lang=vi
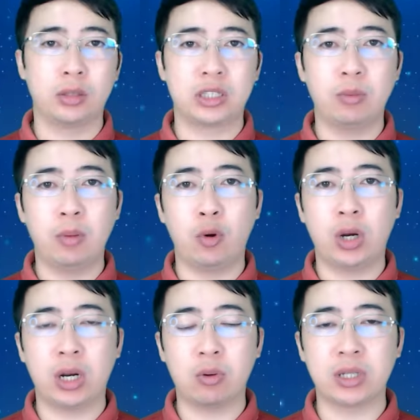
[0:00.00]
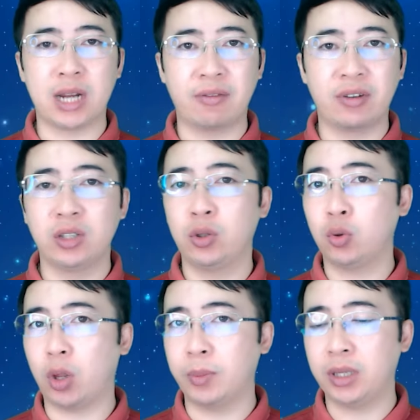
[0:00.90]
Chào mừng mọi người đã quay trở lại với
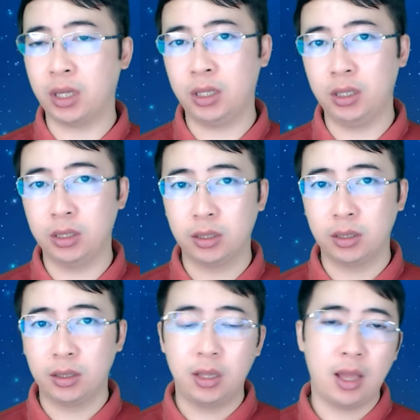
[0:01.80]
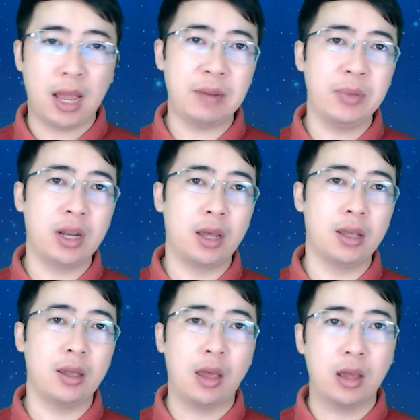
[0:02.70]
YouTube Toàn Peter. Em biết
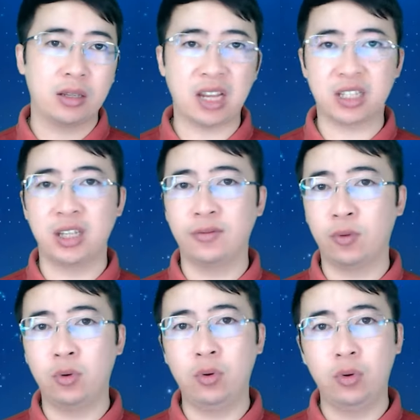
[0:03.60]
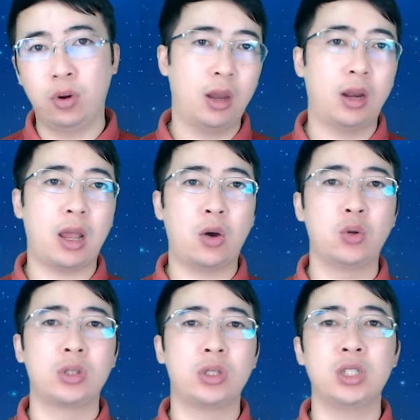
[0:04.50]
đấy, nhạc Trình Vũ là
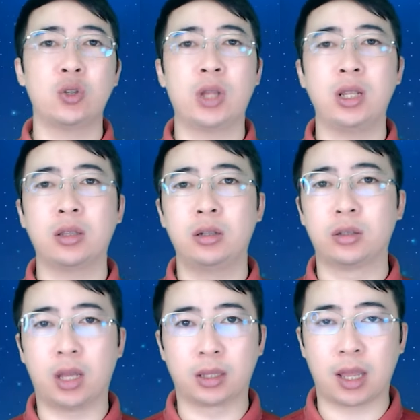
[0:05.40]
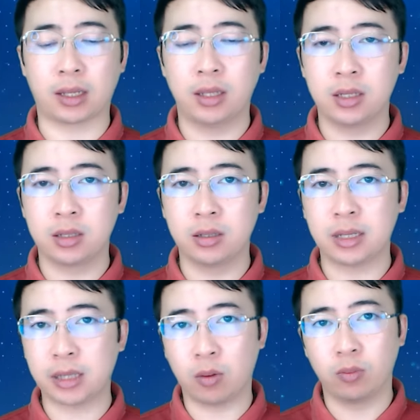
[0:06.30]
hồ sư xuất thân từ thần thánh thiên sứ gia
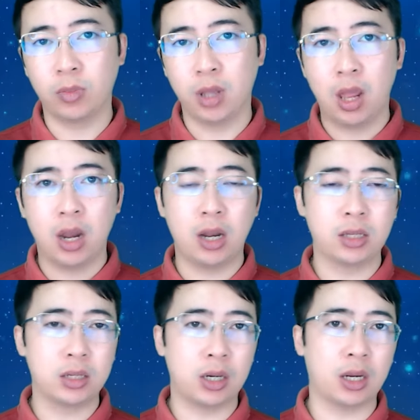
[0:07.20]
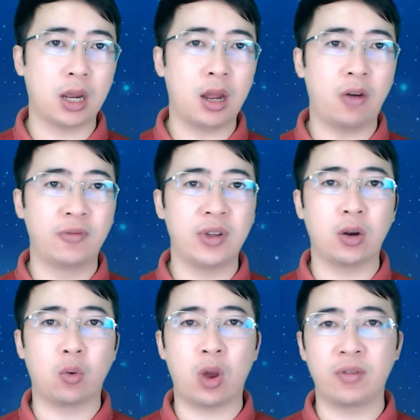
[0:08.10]
tộc, là sử lai khắc học viện
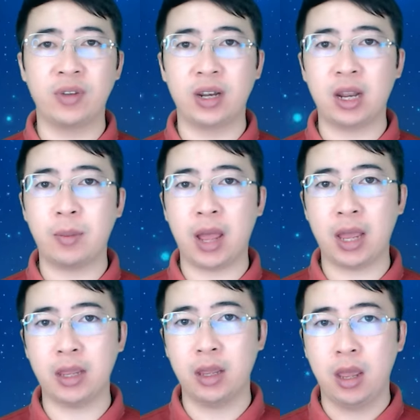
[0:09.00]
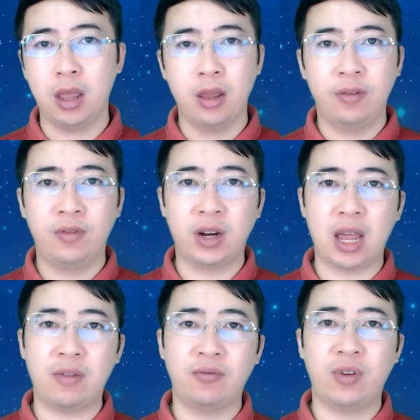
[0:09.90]
ngoại viện năm 2, vừa
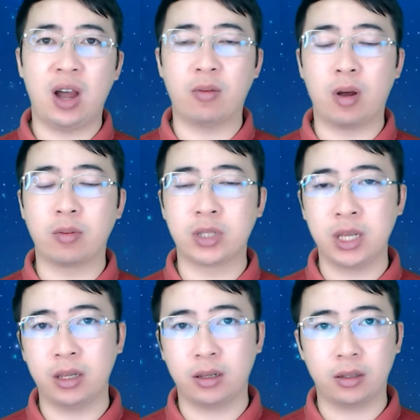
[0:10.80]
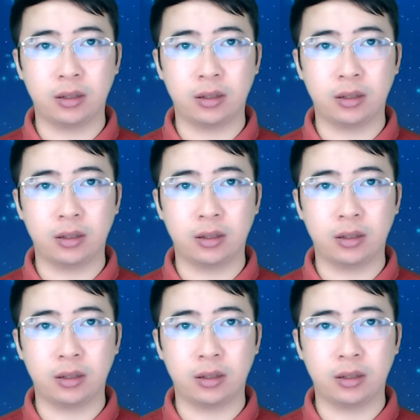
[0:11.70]
làm vừa học học sinh.